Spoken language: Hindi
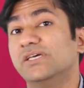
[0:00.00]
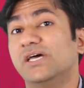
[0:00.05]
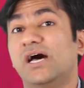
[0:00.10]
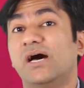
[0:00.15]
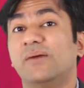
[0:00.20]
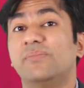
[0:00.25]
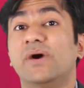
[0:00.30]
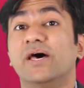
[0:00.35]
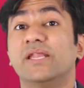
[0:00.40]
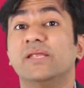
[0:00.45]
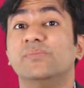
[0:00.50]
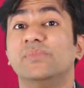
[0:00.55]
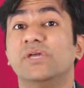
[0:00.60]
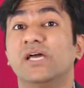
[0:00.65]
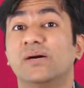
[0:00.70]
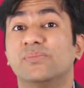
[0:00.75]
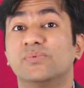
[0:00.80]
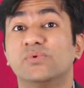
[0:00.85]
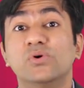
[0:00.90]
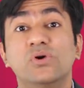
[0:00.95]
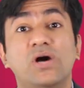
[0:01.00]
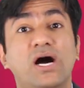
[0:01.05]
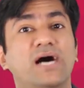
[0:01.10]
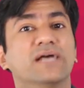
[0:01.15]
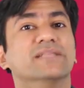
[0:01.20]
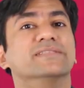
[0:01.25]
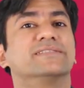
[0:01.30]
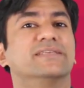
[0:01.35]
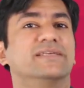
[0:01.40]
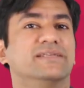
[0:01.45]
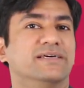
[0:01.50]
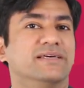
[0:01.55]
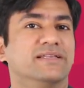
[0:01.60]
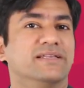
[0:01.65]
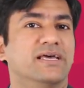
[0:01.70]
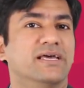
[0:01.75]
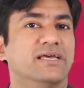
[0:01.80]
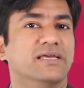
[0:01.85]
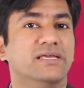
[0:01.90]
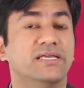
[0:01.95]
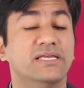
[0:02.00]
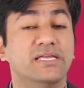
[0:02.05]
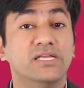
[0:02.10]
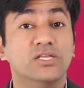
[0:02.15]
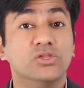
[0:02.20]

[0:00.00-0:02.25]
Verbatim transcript: आप बारे में आपको आंसर करना है